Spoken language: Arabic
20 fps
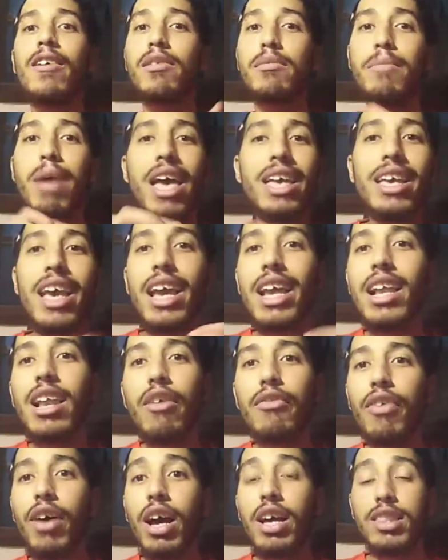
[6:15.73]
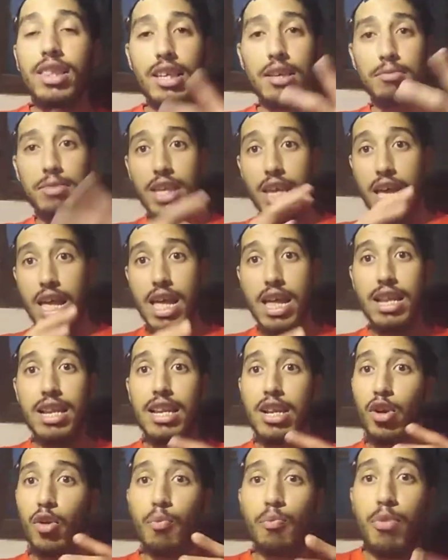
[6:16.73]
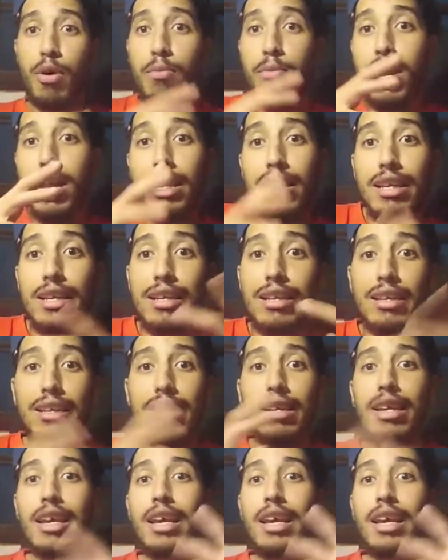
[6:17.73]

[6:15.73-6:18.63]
ما هي إلا فقط امتحان لربما ل